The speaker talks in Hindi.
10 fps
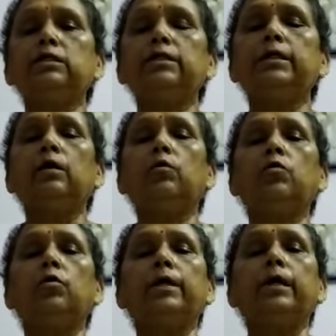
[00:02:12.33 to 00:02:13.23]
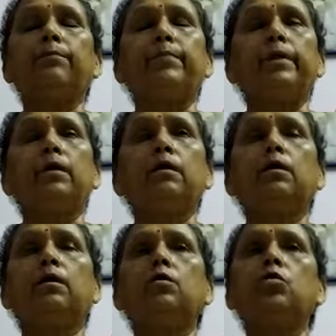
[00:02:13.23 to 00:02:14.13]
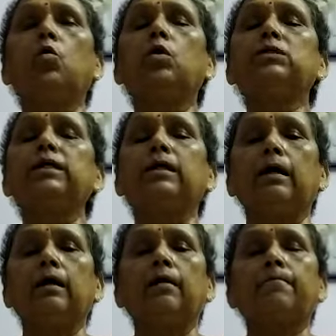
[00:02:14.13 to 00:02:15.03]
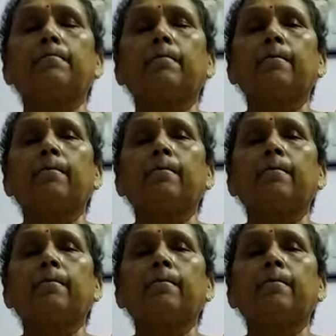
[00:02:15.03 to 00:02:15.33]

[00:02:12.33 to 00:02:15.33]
इसलिए उन्होंने अपने नौकर से कहा